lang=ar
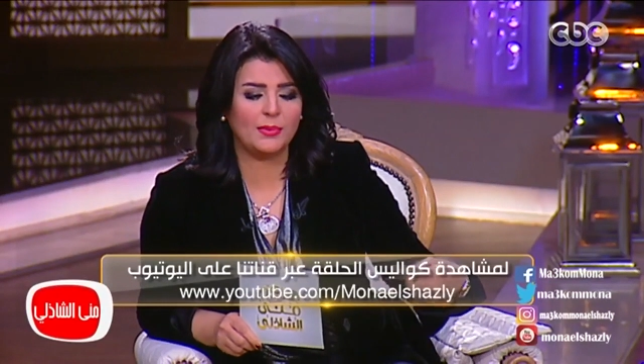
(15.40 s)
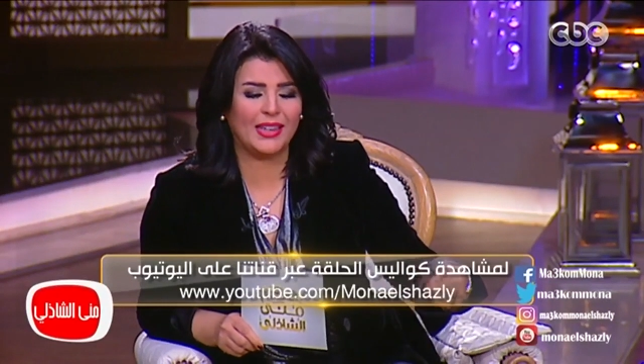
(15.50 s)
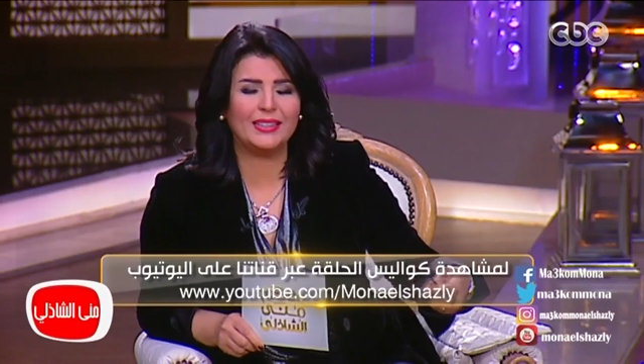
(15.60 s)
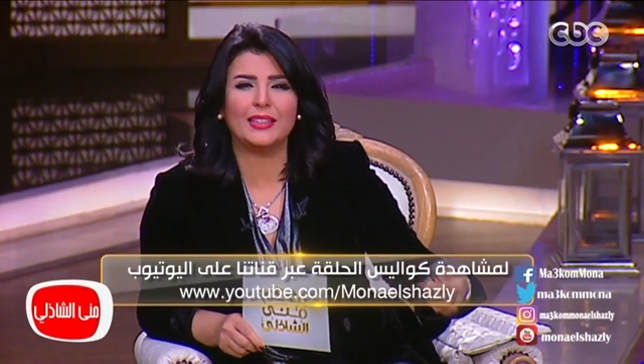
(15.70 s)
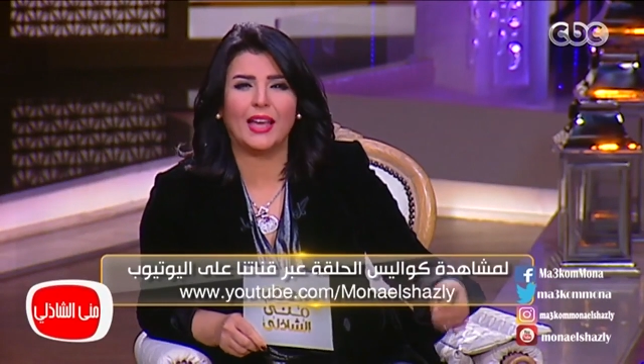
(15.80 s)

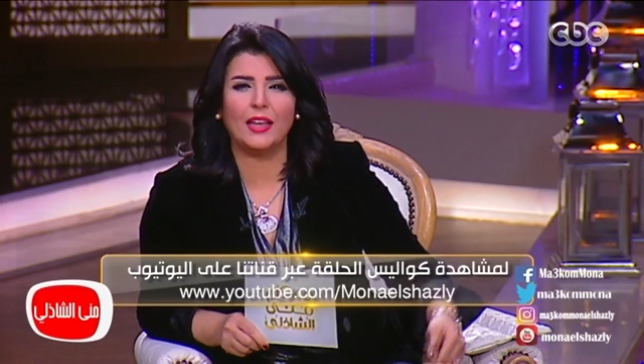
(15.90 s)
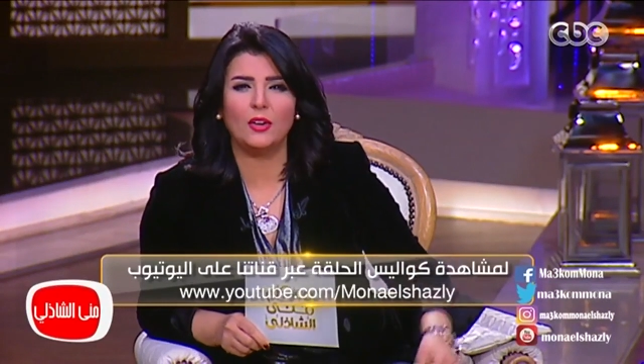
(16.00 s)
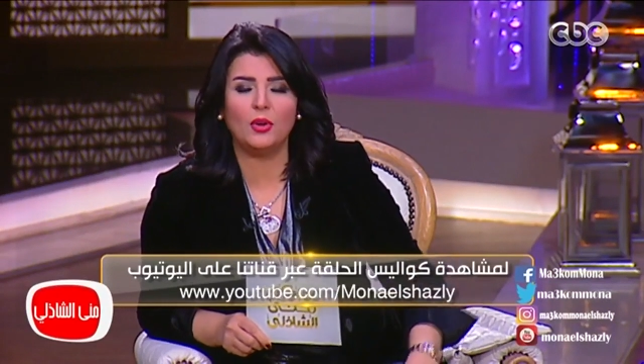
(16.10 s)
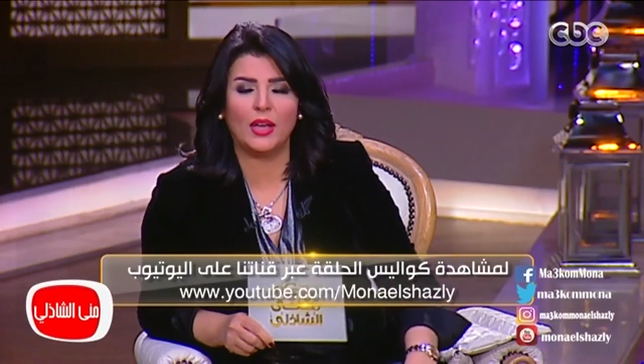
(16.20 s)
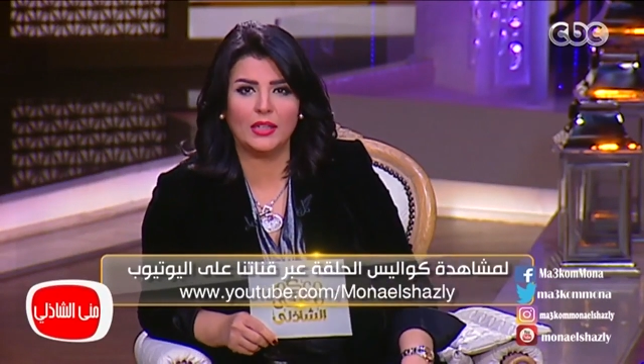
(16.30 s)
بدايه الدعايه
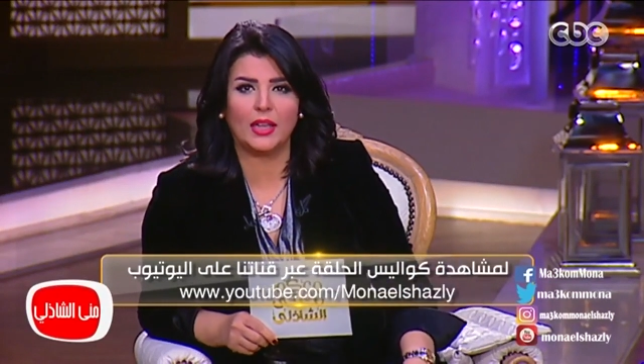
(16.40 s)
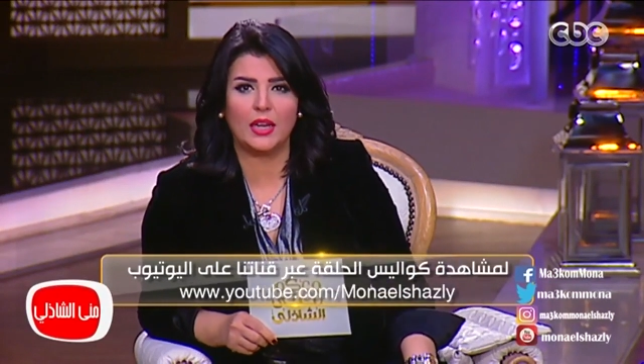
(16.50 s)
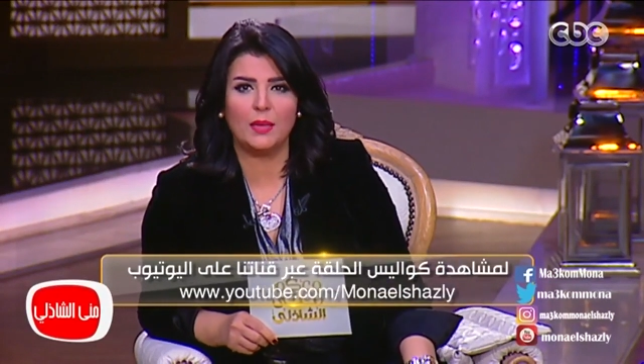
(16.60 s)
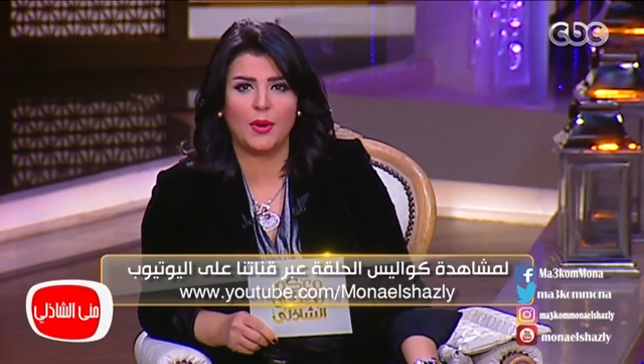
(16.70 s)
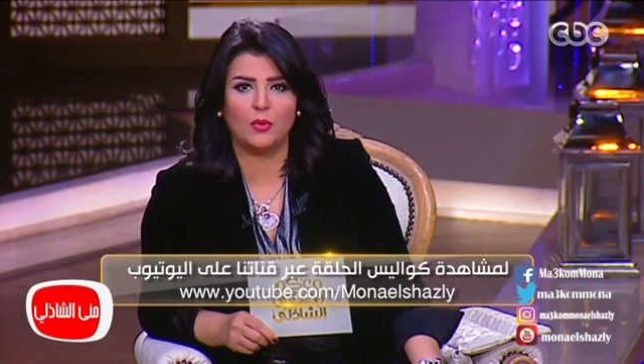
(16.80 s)
له كانت
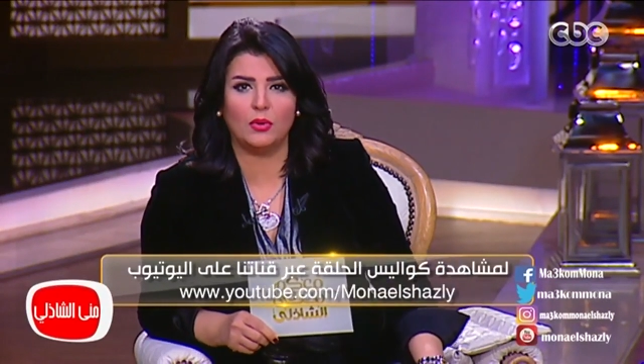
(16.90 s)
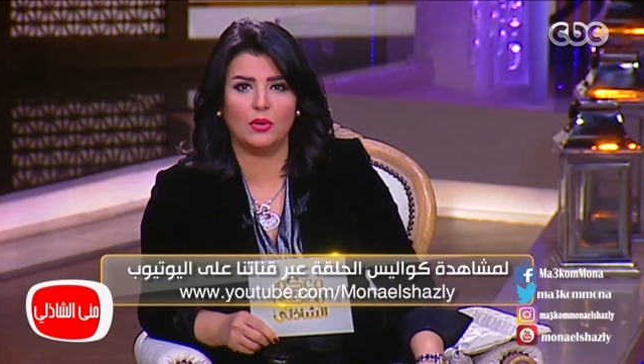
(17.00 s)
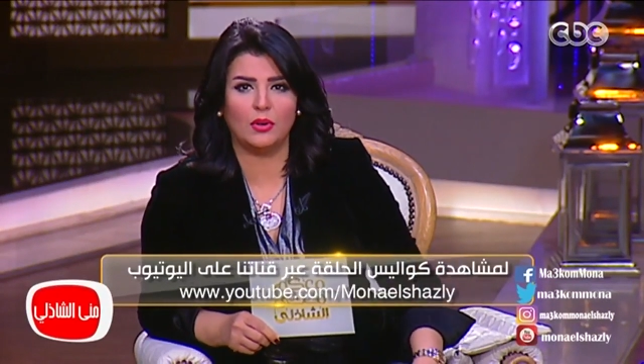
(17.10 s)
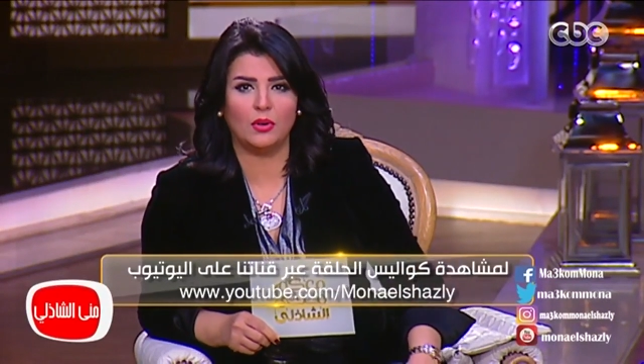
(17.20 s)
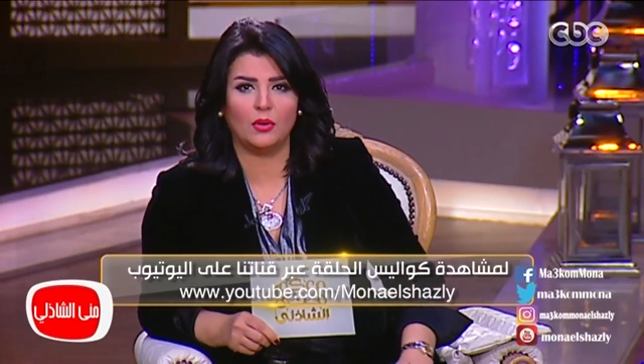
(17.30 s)
غريبه
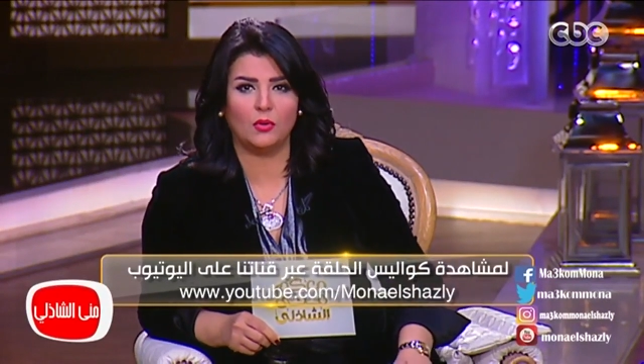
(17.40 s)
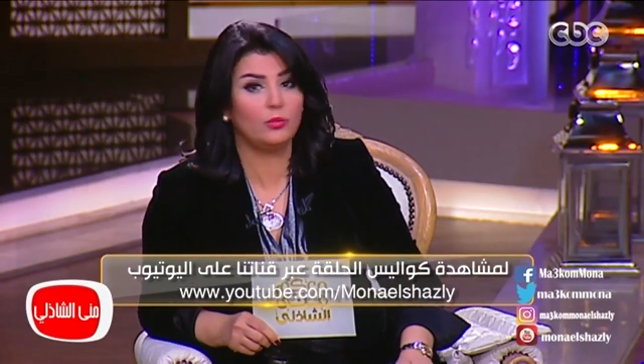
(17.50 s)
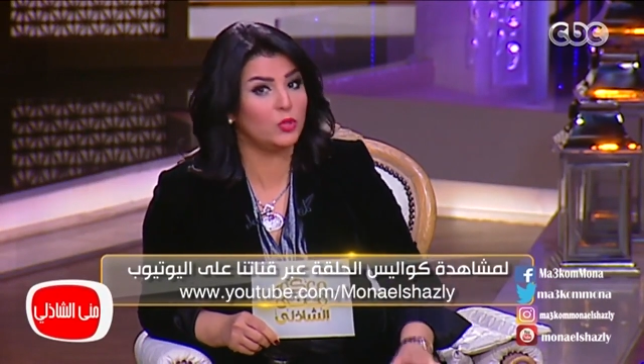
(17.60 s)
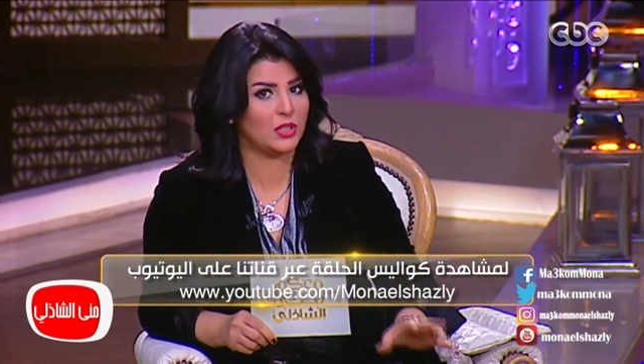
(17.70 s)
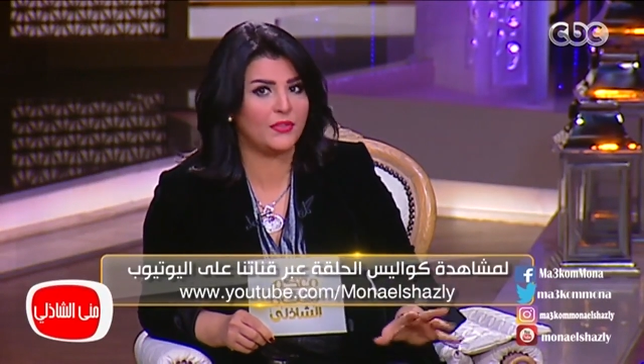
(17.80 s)

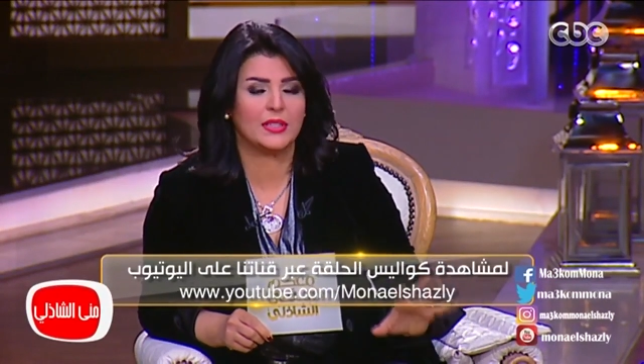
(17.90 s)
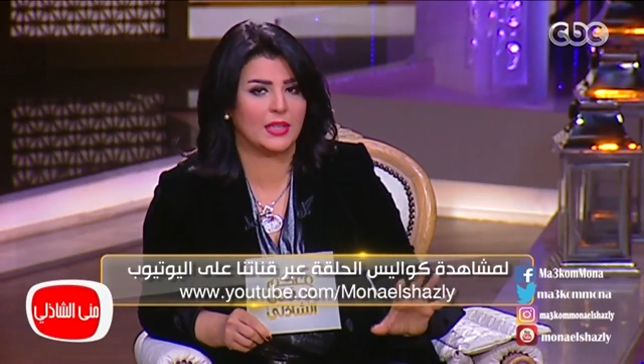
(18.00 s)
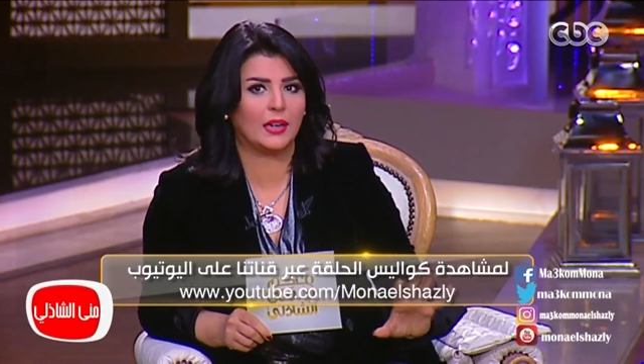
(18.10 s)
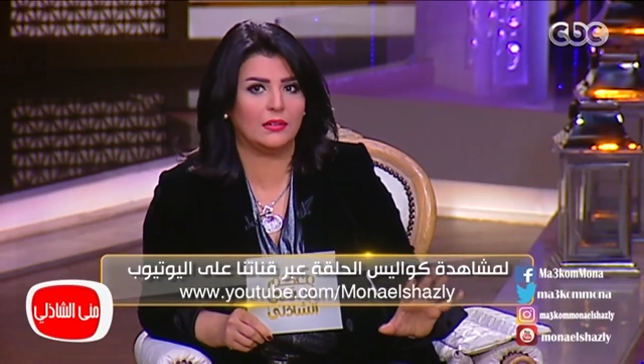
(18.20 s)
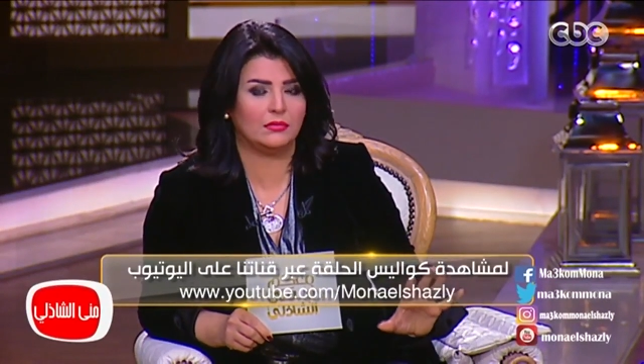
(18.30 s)

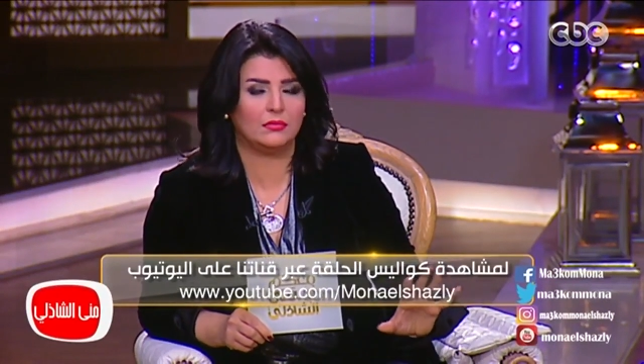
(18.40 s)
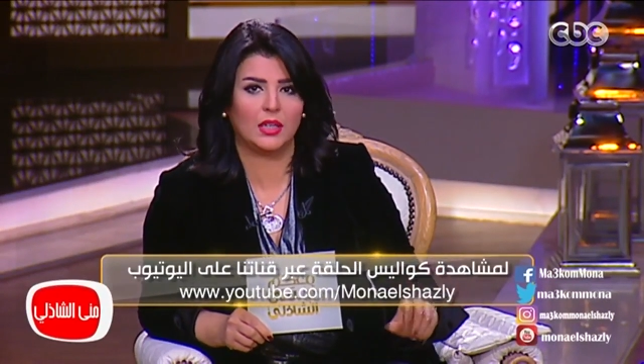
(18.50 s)
ومستفزه